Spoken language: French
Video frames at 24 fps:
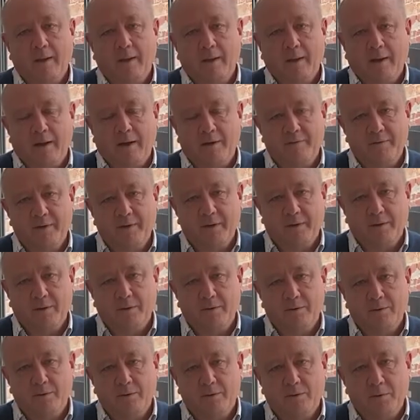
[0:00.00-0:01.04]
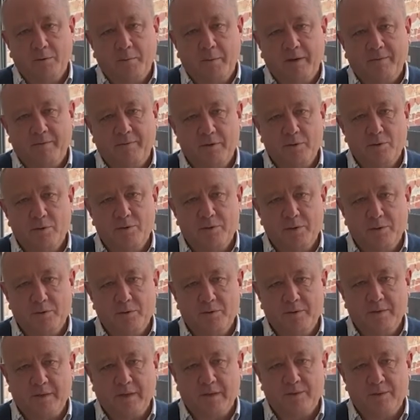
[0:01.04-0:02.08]
avec euh, de, merveilleuses
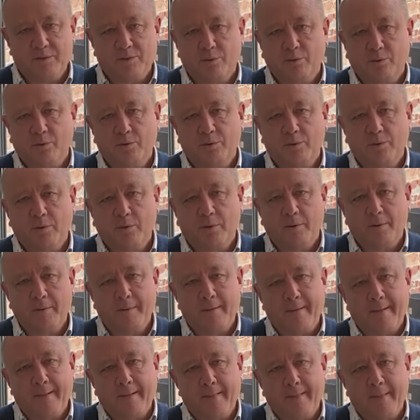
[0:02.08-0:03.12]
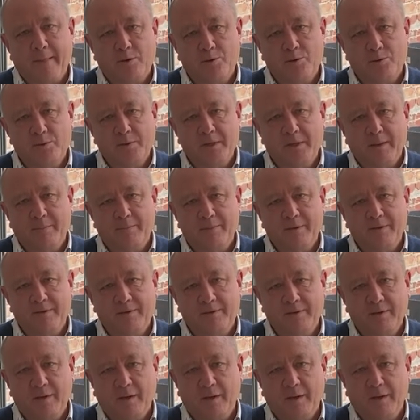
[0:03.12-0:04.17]
illustrations de Julien
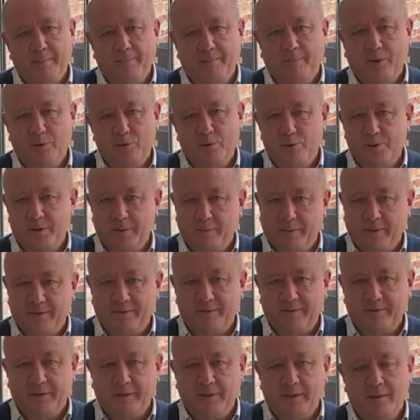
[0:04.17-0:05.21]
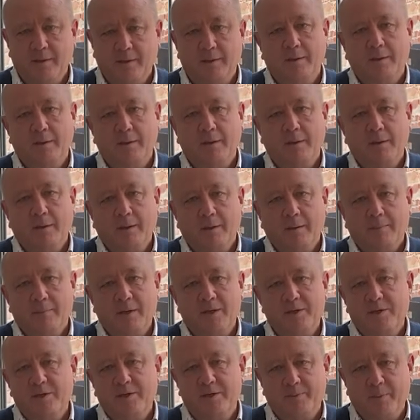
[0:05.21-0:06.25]
Bézia et paru chez Pastel.
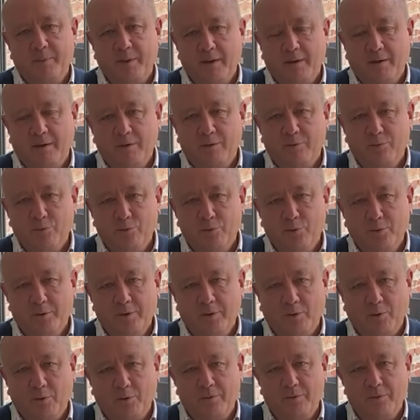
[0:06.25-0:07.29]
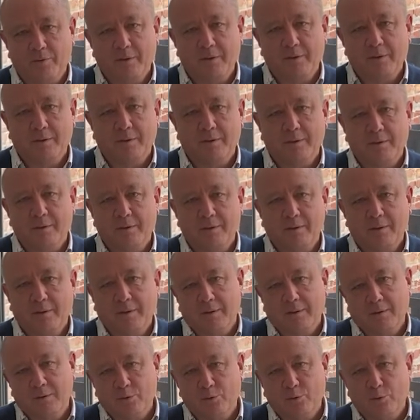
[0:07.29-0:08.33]
Ben, j'espère vous donner envie de,
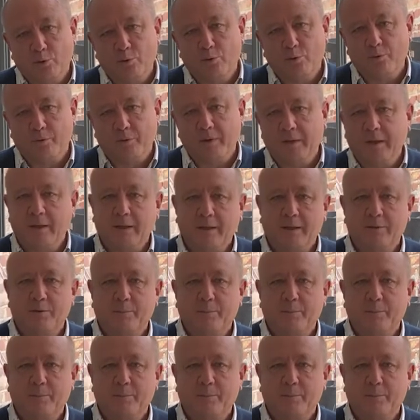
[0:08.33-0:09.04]
de l'ouvrir et de